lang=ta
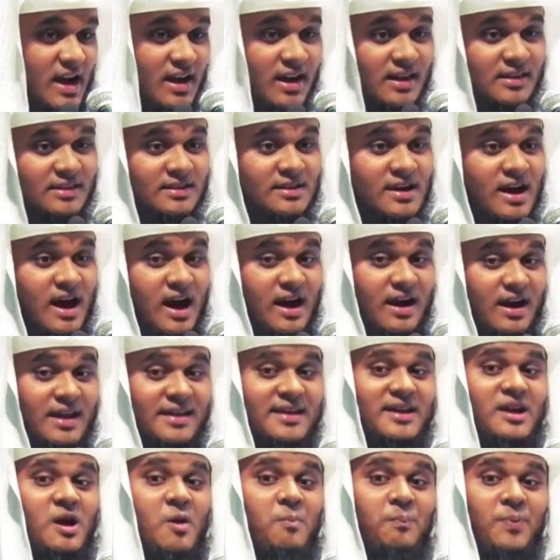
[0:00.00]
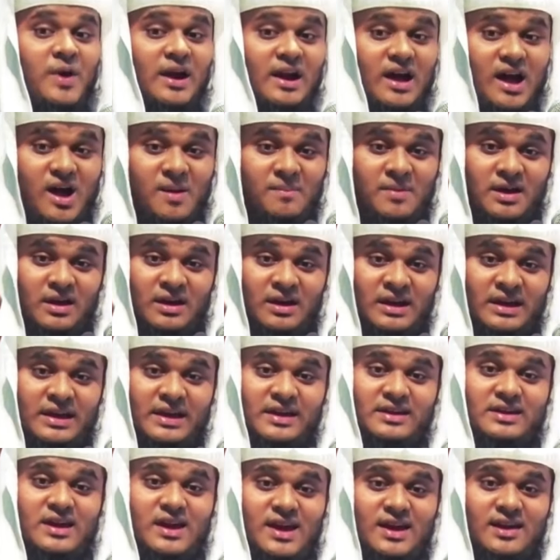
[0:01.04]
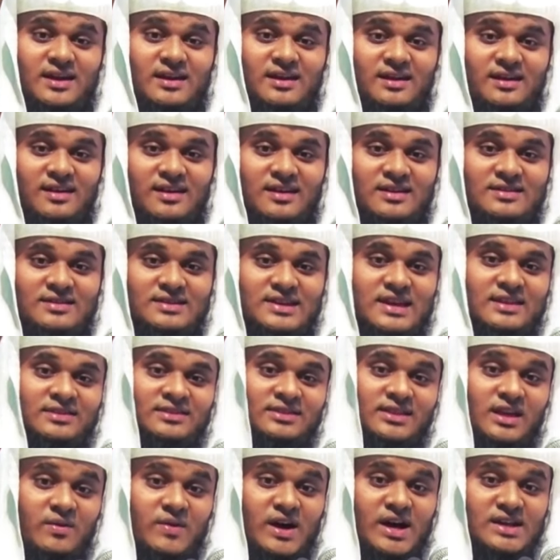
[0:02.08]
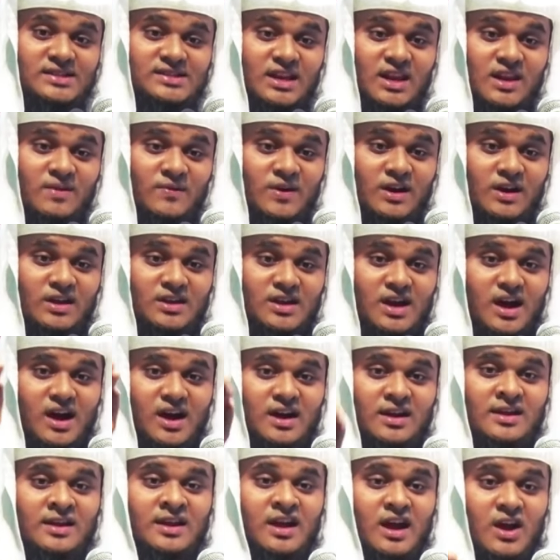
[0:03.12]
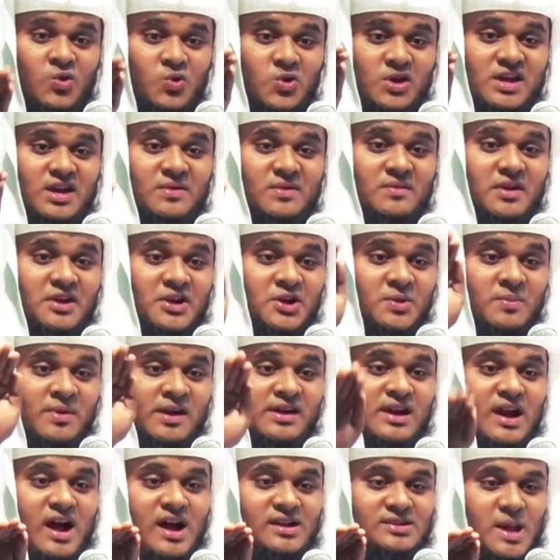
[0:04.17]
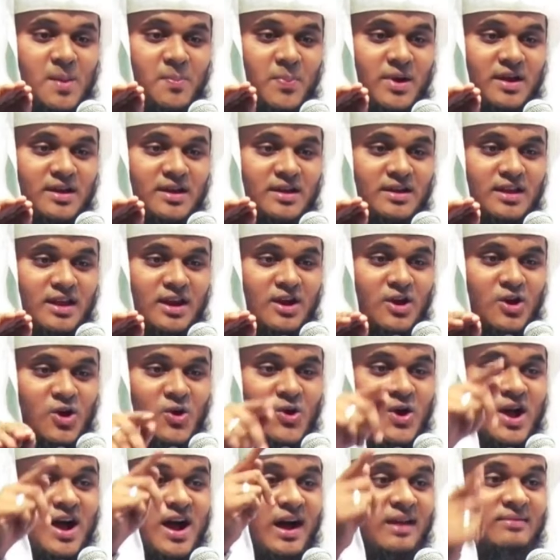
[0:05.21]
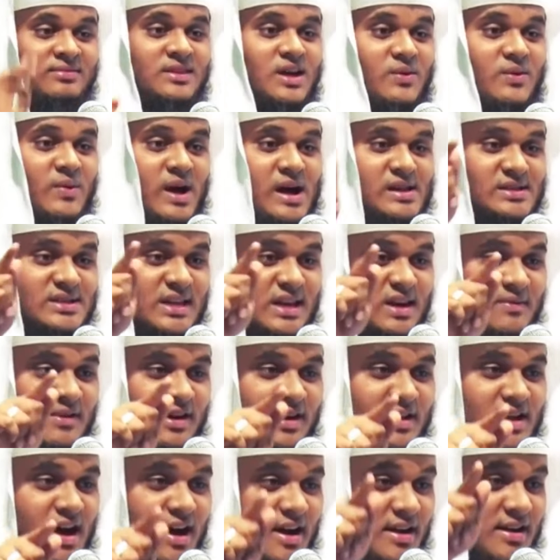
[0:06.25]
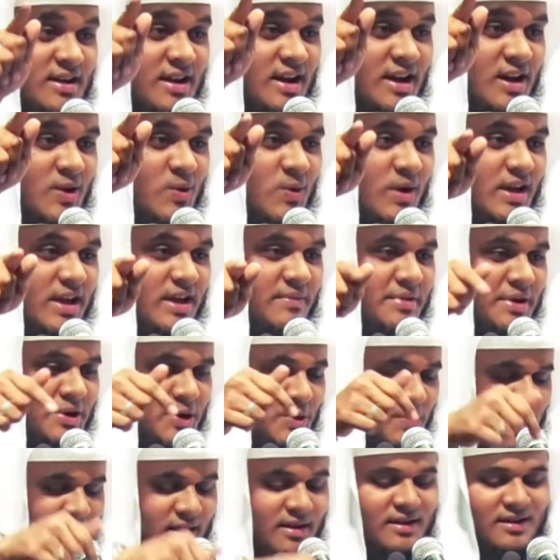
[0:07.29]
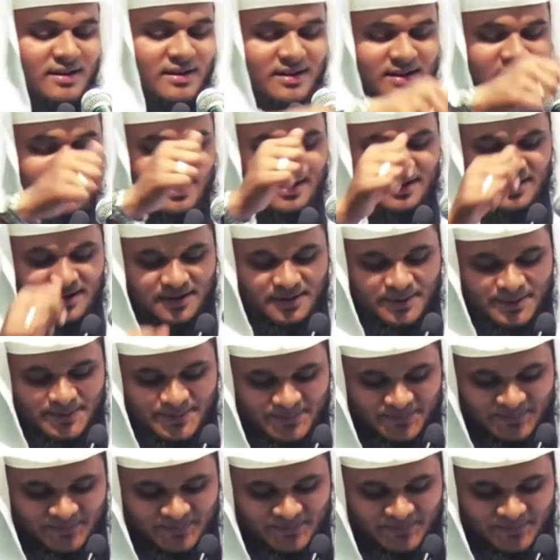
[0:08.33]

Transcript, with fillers: அல்லது அழைக்கப்படாமலேயே எந்த வாசலின் வழியாக நீங்கள் நுழைய வேண்டும் என்று ஆசைப்படுகிறீர்களோ அந்த வாசலின் வழியாக நீங்கள் நுழைய வேண்டுமா கேளுங்கள்